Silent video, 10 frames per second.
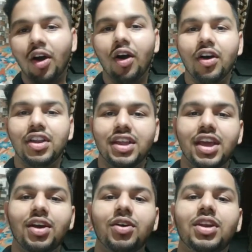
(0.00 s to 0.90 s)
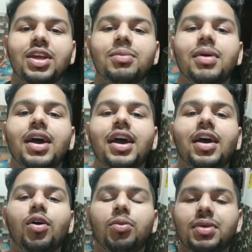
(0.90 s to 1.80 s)
और ये होली मैं
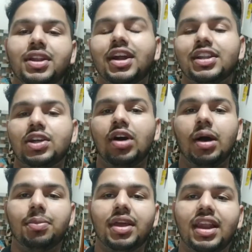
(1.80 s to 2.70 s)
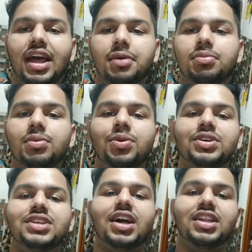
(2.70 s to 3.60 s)
उम्मीद करता हूँ आपकी लाइफ में
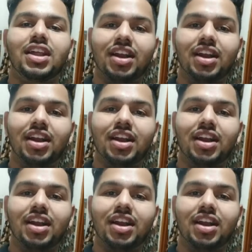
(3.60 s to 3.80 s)
बहुत ज़्यादा